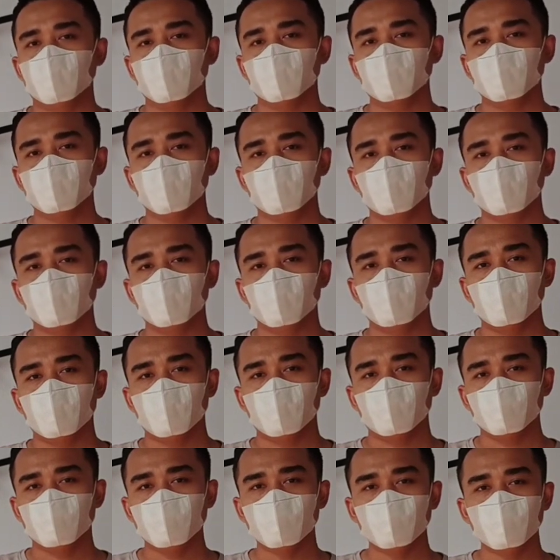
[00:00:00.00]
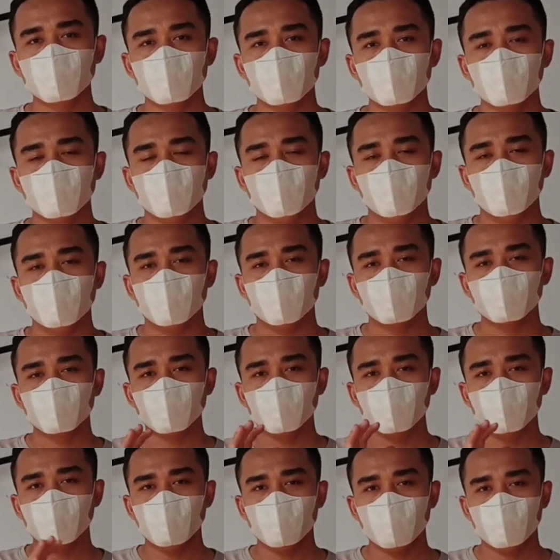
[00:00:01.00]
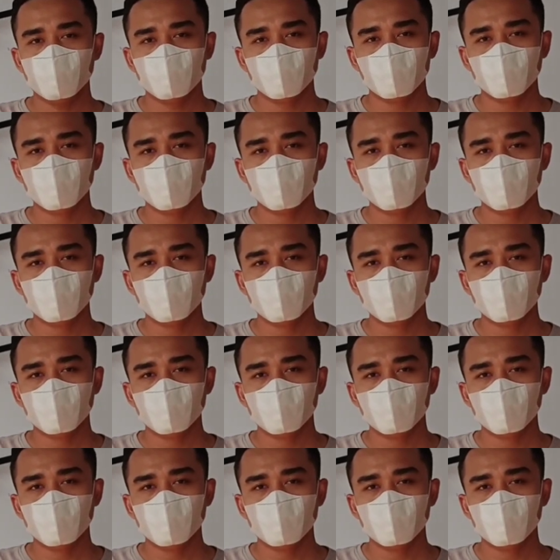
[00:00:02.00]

Amin ya robbal alamin. Alhamdulillah.